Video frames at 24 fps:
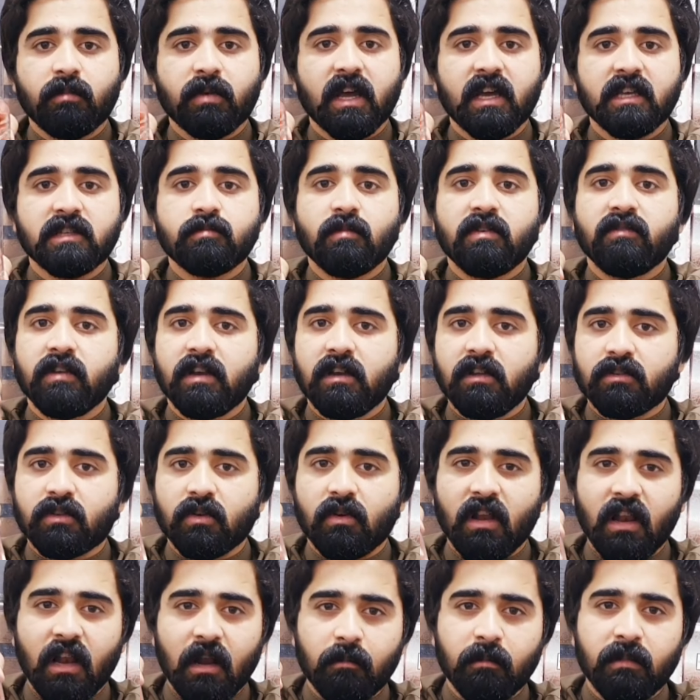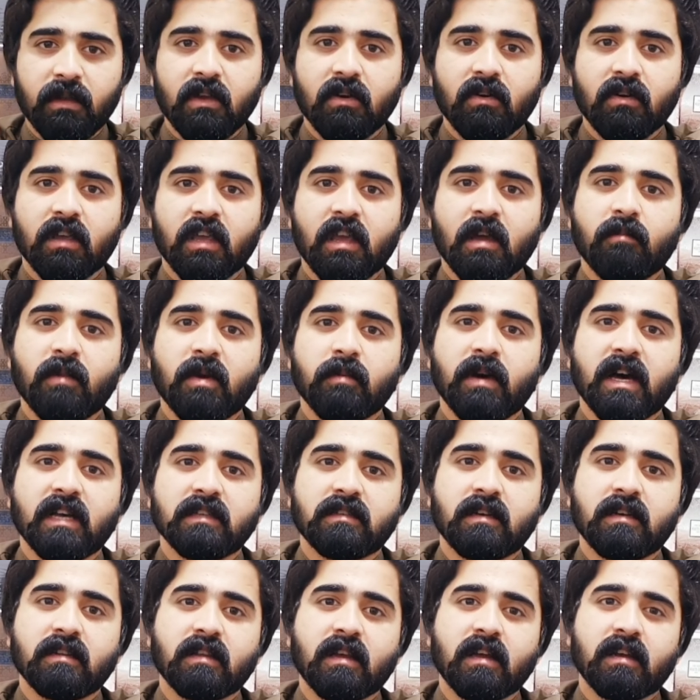प्राइस में वीडियो थोड़ी लंबी हो गई है मैं
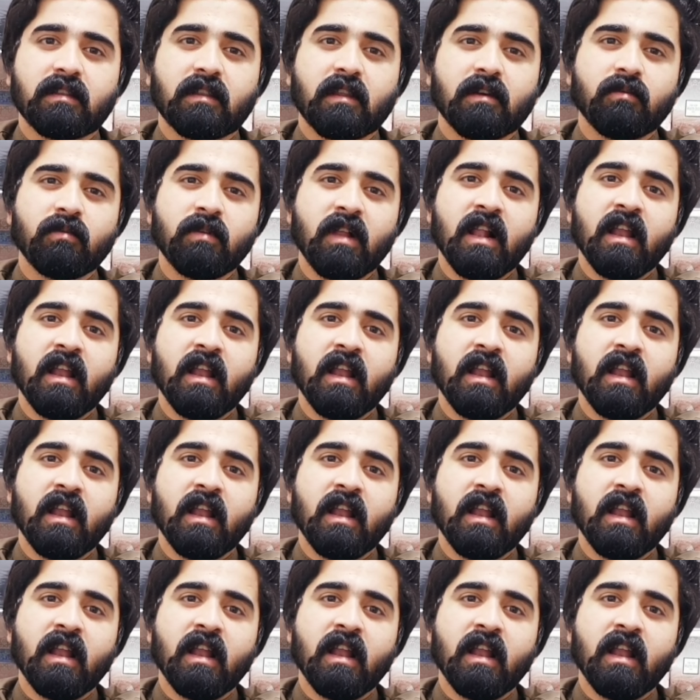माजरत करता हूँ